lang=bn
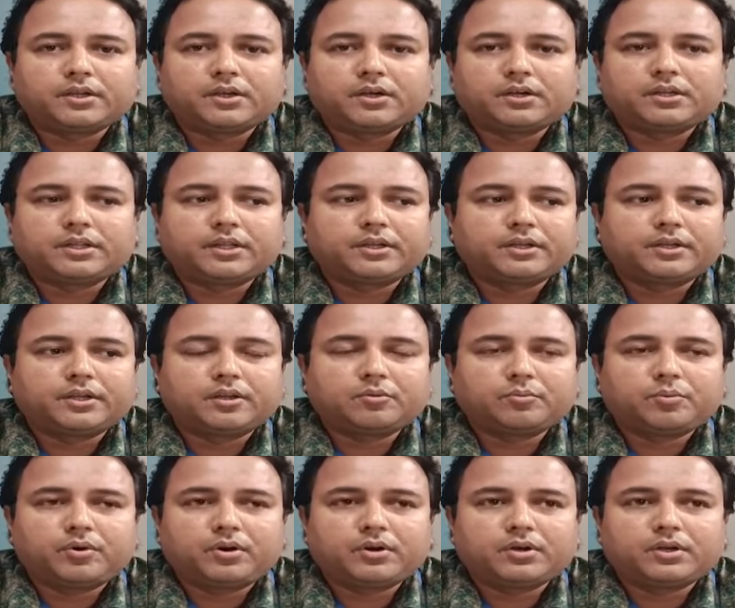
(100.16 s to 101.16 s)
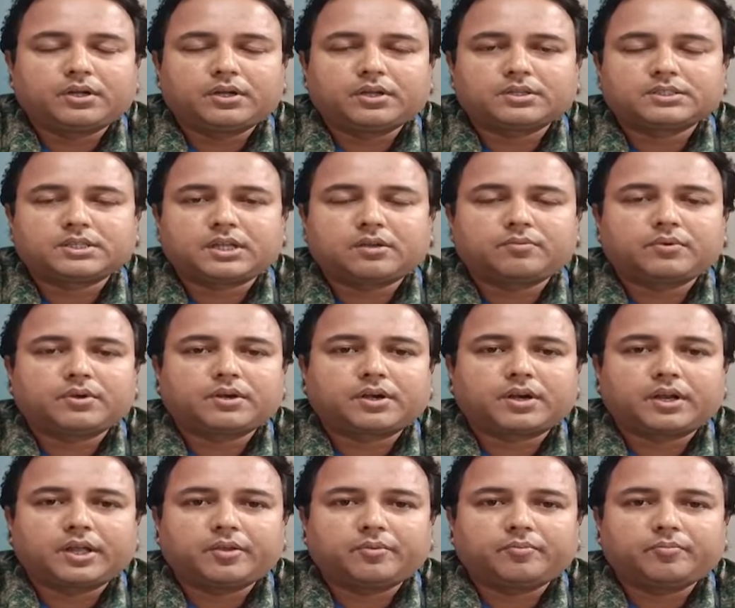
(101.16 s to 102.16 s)
এটা টেকনিক্যাল ফন্ড না সাইবার
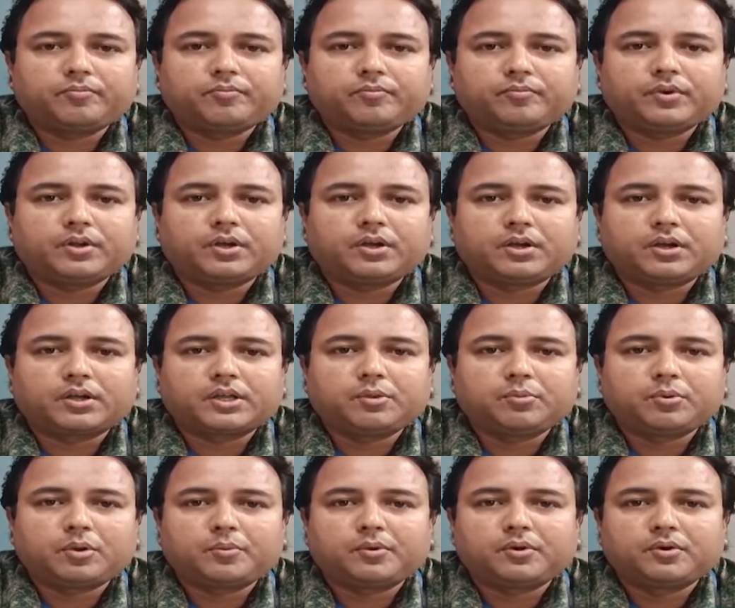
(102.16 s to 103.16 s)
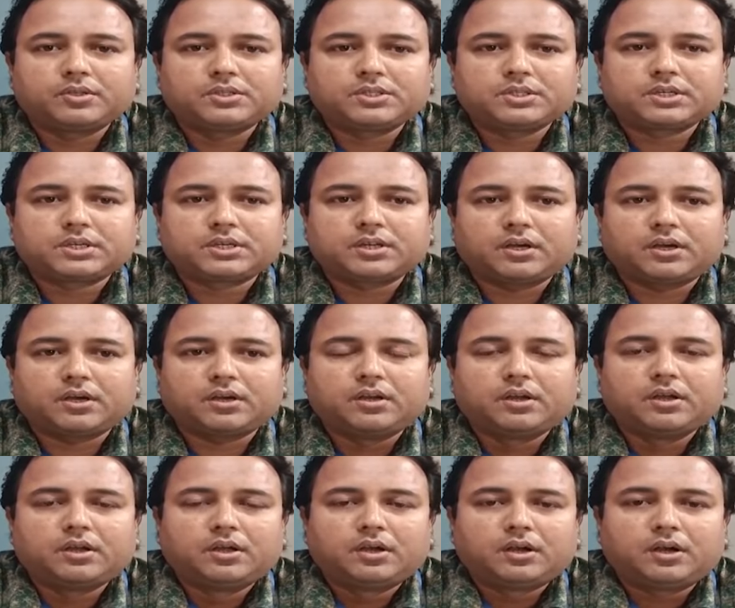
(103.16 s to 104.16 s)
ক্রাইম না কিভাবে হয়েছে সেটা
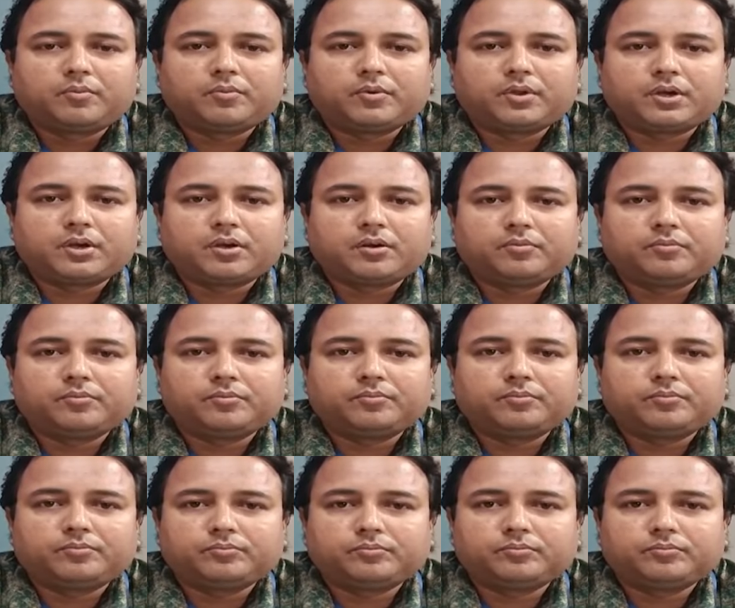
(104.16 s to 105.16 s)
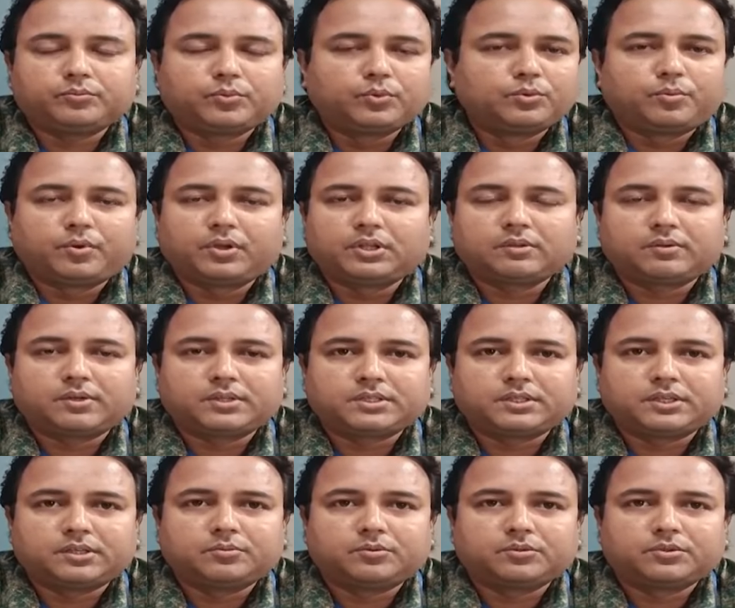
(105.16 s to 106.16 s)
আমরা বলতে
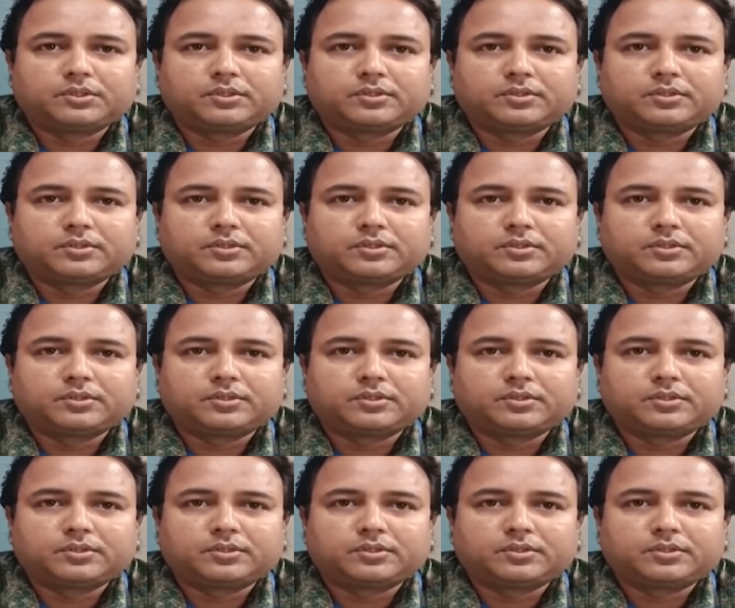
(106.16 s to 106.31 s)
পারছি না